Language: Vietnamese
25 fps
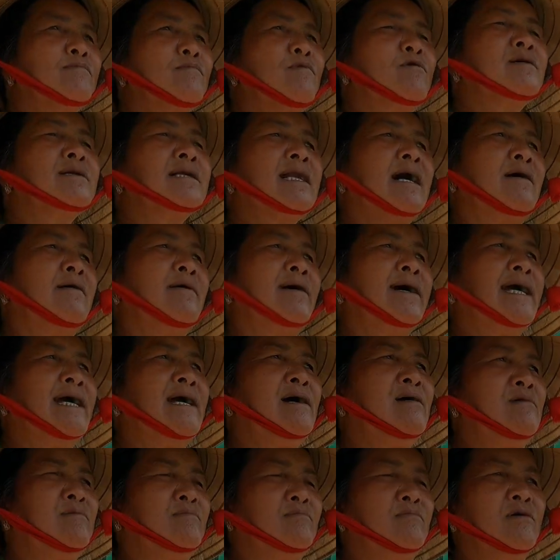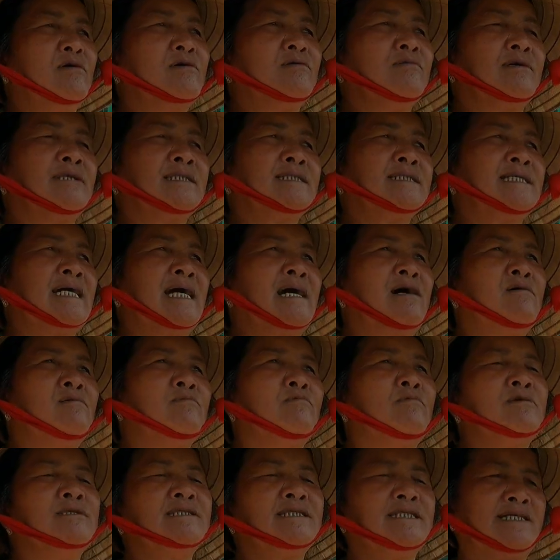bốn đầu heo bốn con trâu
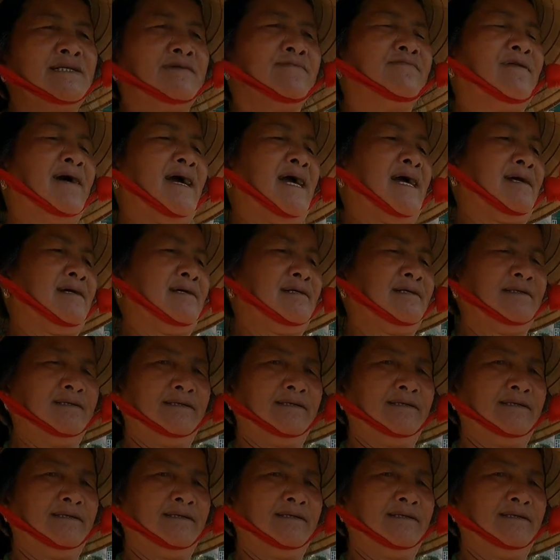bốn chỉ vàng